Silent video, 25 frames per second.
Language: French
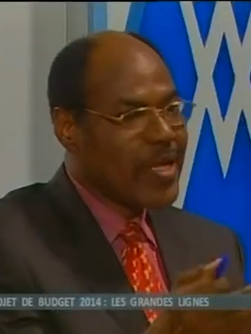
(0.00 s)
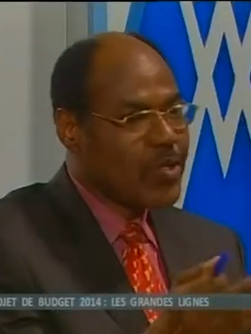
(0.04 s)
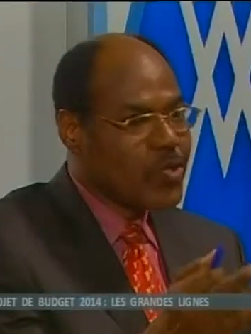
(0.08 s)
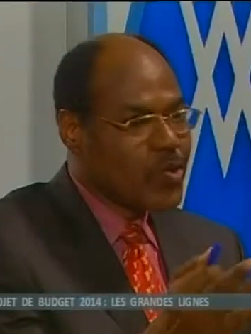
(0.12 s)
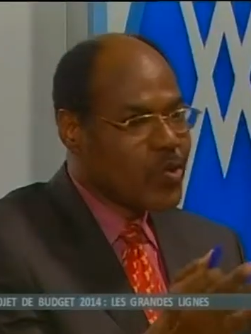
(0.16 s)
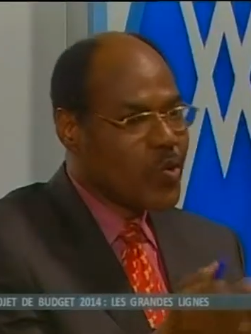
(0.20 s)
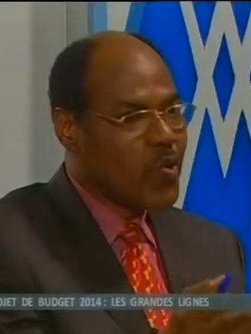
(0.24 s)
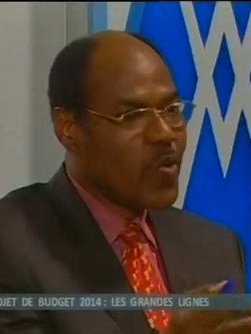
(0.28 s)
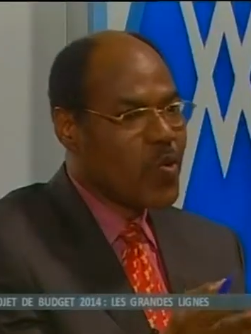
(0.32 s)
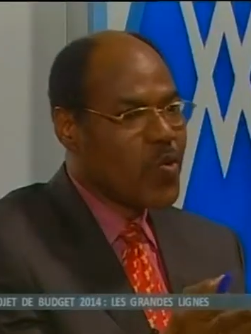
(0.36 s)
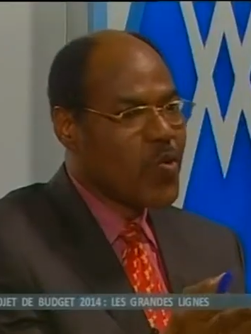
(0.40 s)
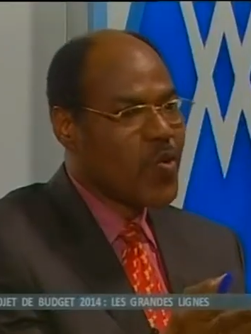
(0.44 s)

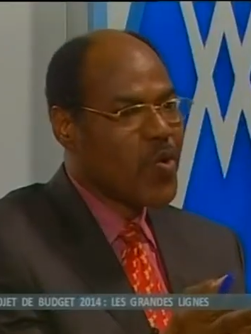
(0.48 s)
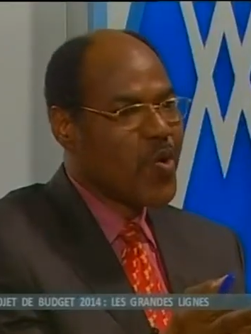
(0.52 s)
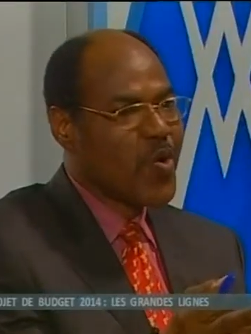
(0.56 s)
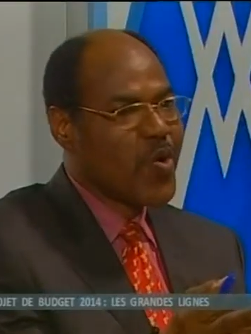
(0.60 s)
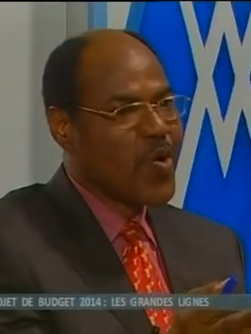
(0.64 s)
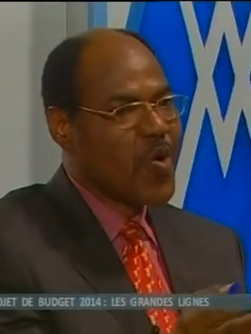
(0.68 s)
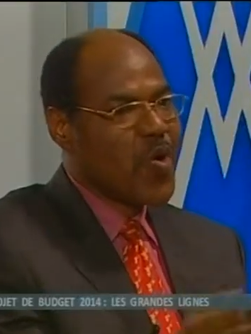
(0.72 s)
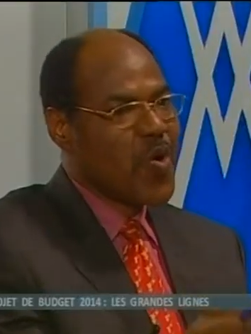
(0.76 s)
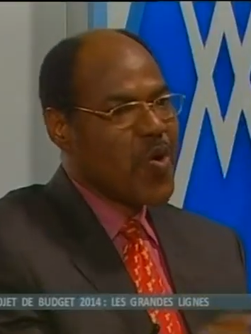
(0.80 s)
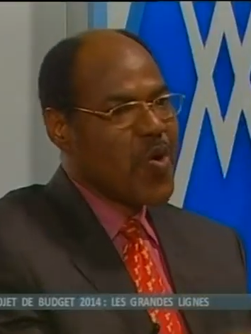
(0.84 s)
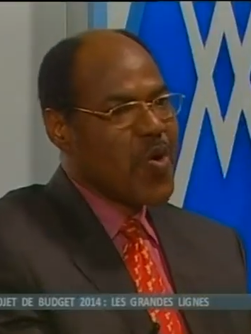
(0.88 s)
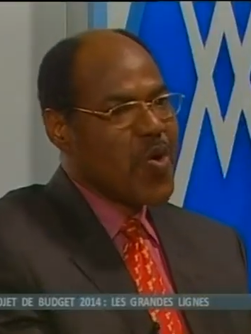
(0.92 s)
du coup.
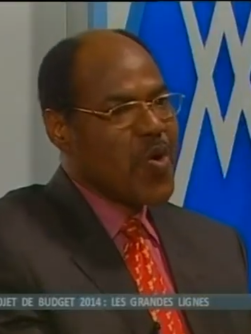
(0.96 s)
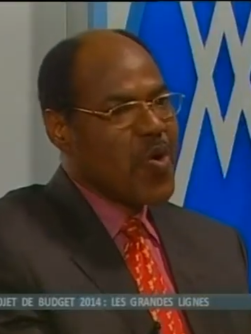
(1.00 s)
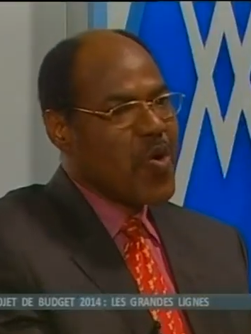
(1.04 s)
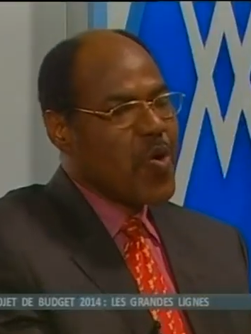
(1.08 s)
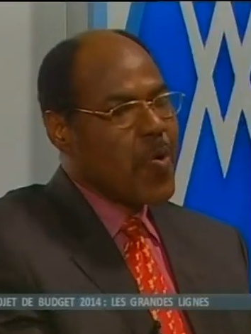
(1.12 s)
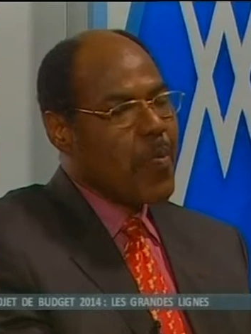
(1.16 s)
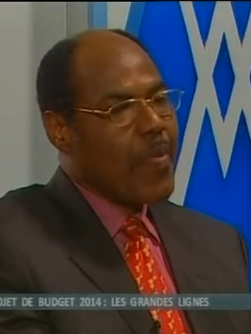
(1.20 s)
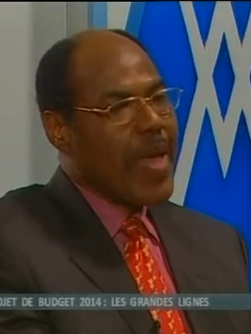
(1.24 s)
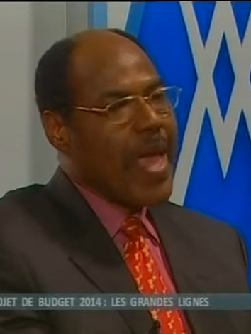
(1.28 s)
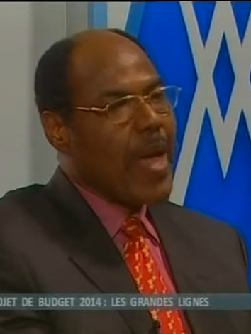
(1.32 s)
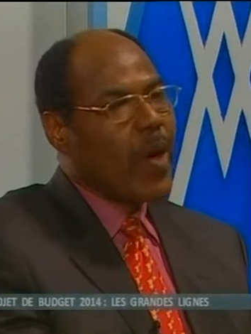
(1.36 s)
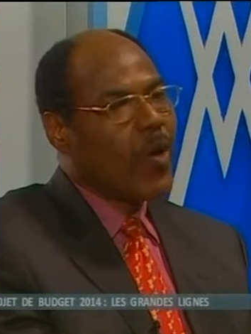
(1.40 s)

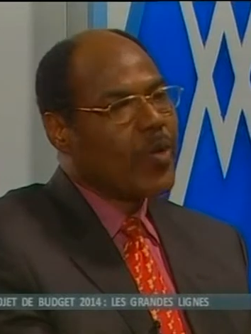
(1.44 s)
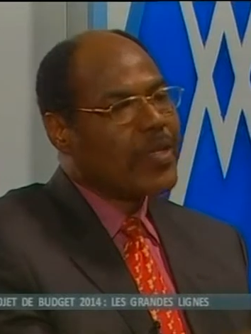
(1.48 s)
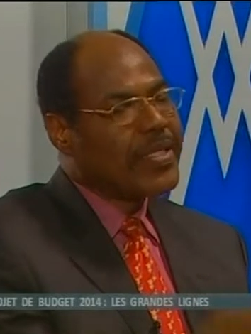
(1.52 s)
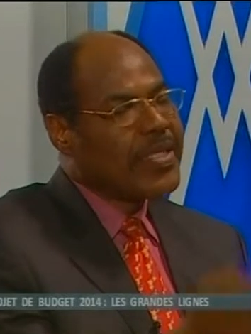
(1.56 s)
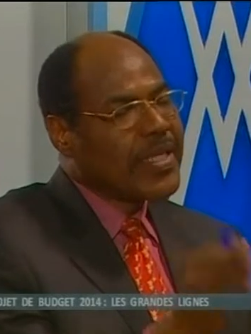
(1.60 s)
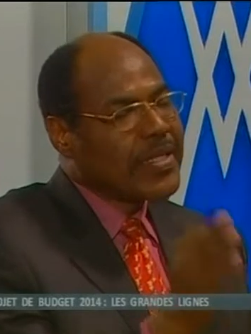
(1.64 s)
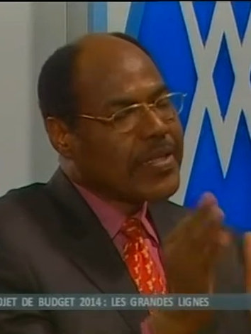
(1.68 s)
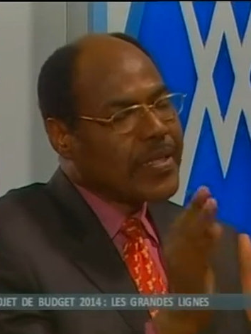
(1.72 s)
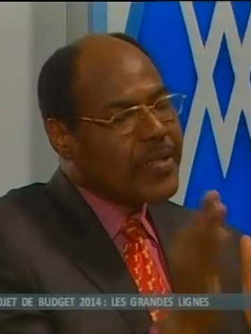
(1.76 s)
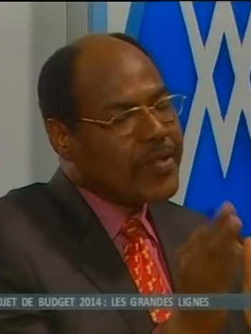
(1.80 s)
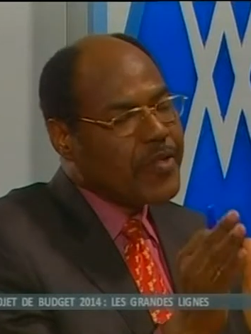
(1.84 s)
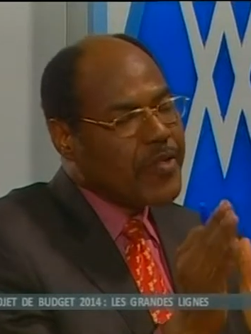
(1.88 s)
Mais au
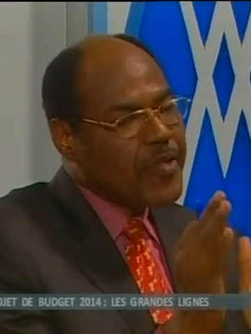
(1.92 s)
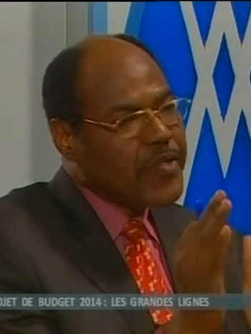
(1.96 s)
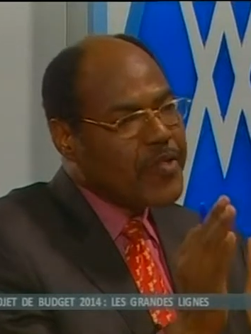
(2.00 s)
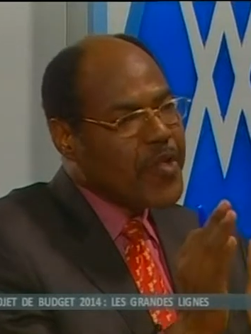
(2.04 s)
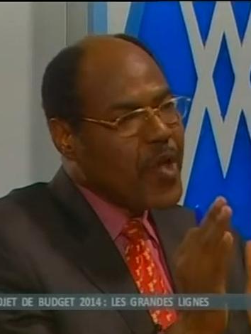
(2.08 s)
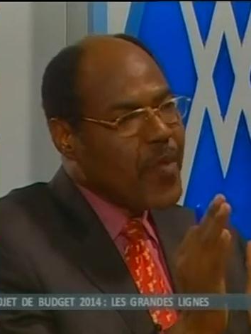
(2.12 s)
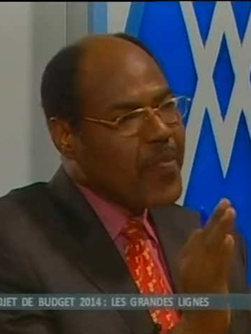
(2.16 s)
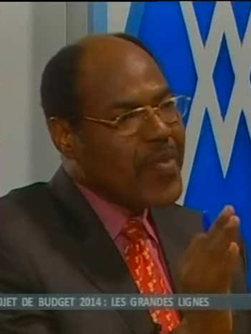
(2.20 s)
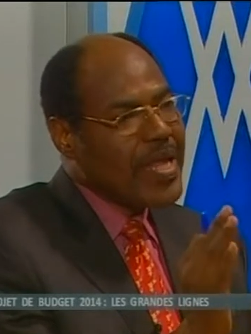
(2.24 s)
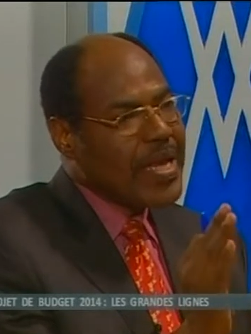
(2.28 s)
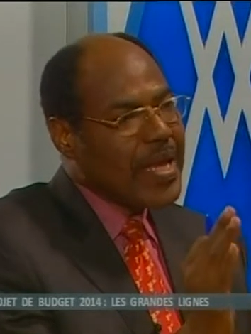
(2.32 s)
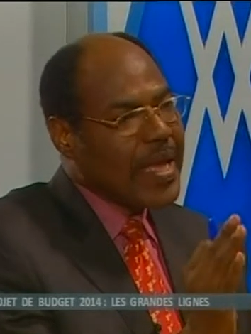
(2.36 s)
titre de
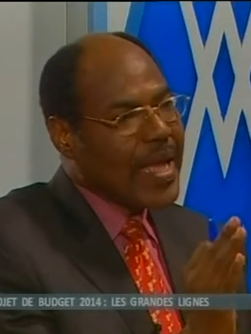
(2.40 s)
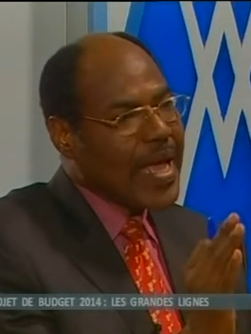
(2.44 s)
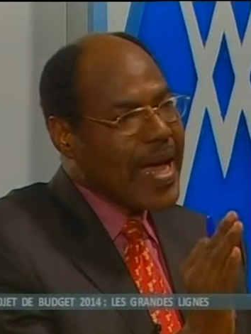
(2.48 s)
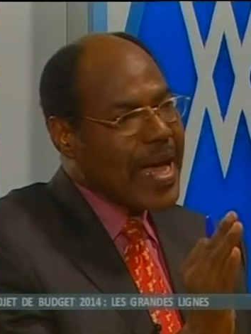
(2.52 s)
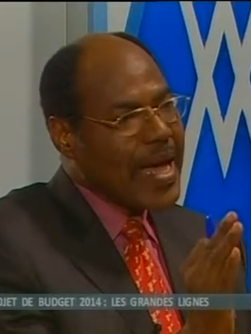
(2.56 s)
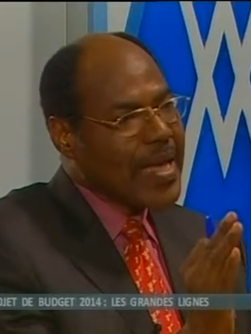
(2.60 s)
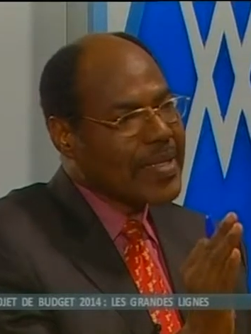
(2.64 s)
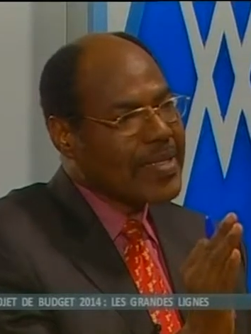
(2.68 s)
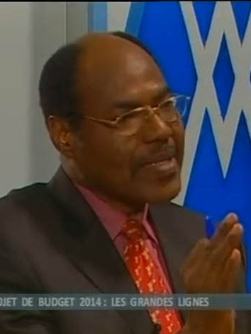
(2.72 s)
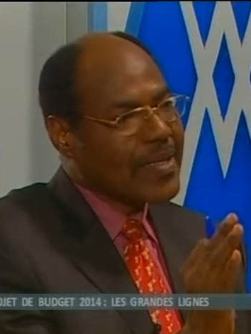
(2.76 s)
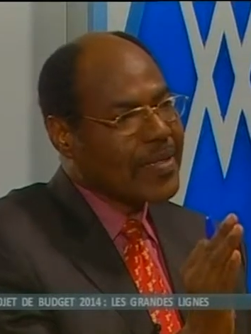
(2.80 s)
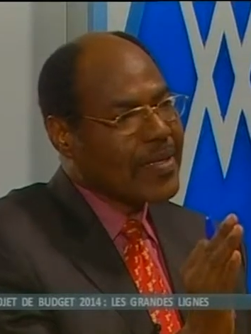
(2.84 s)

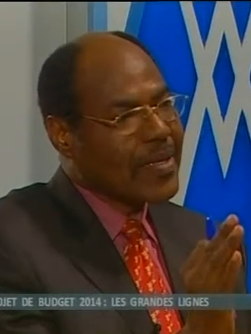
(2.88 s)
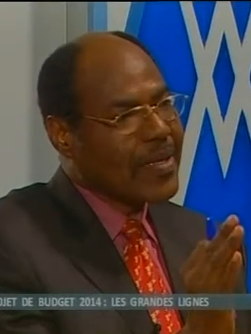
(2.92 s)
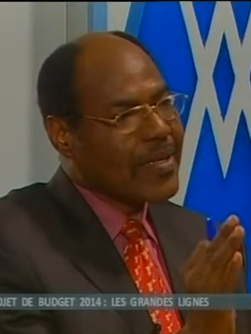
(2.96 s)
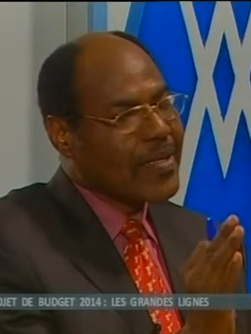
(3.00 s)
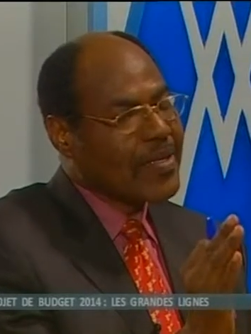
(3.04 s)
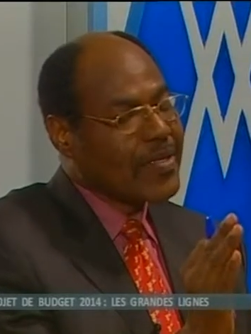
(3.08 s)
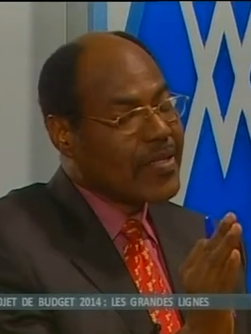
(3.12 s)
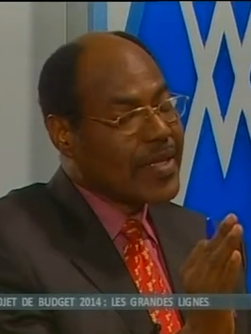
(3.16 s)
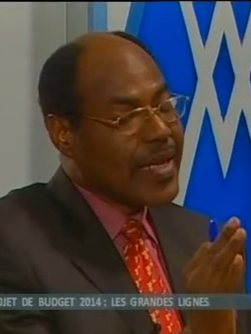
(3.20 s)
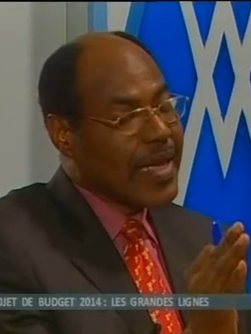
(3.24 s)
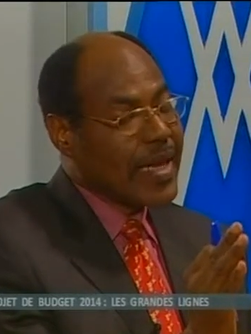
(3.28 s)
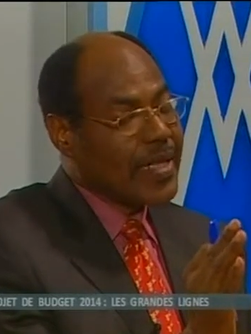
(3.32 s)

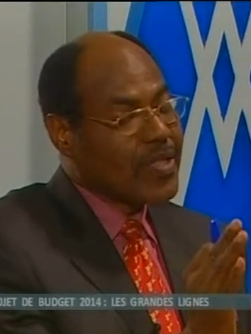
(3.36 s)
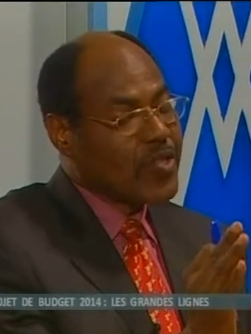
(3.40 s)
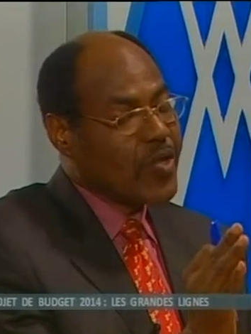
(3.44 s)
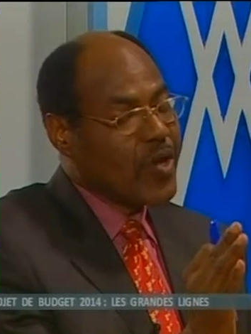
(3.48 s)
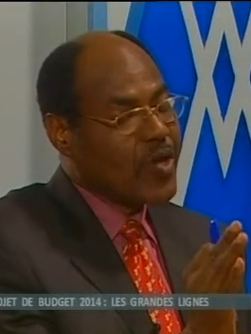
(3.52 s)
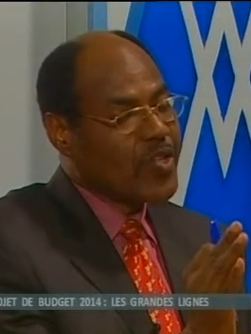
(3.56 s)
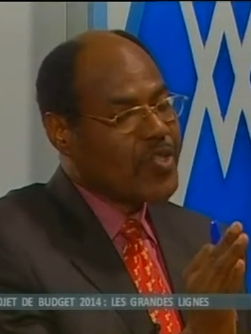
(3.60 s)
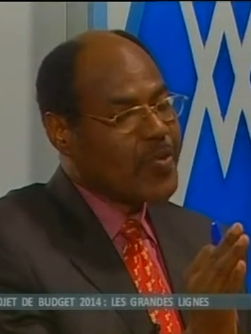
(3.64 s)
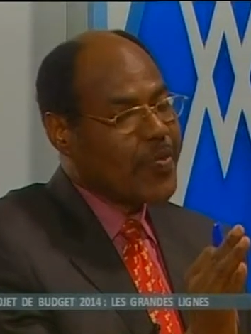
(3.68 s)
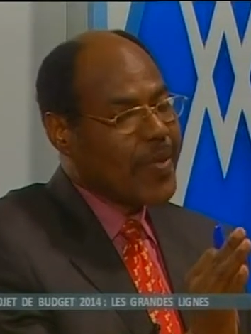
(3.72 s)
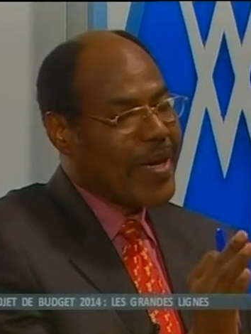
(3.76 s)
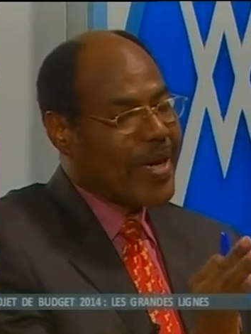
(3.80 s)

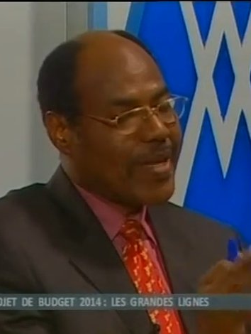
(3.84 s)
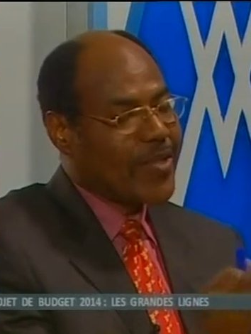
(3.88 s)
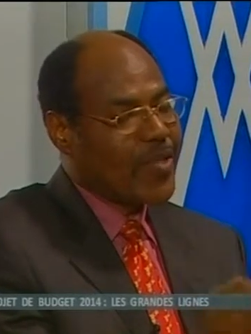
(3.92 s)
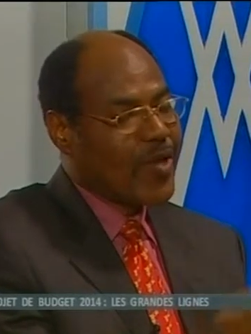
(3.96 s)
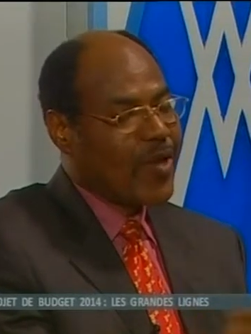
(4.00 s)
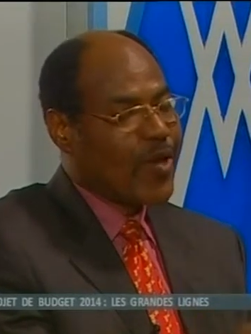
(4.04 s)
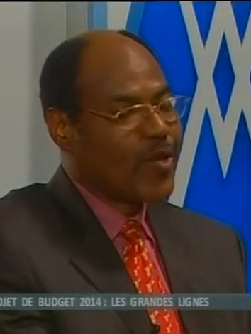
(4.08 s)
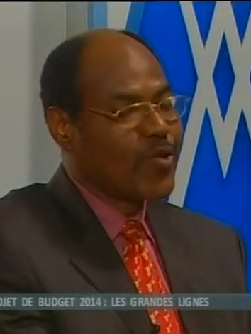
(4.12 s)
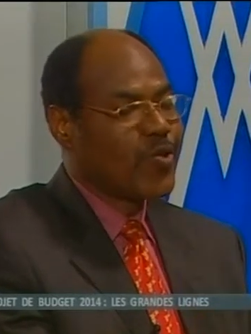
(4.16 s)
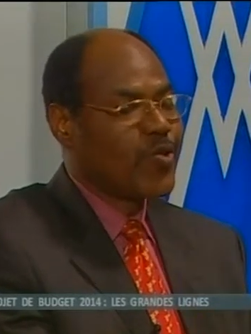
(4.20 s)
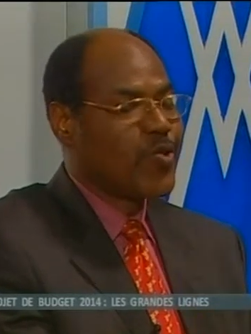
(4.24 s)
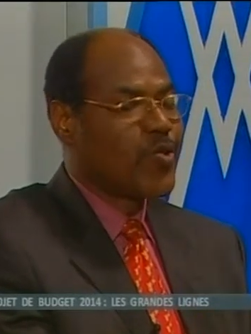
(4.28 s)
2014,
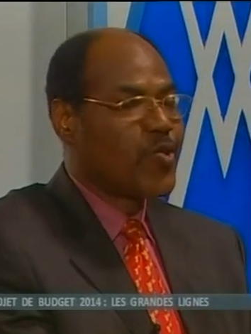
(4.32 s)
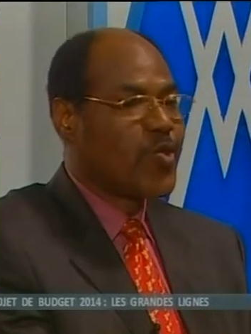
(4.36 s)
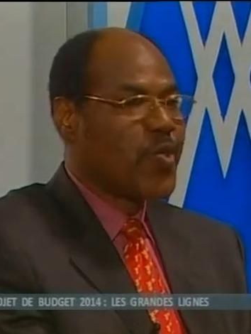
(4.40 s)
pardon,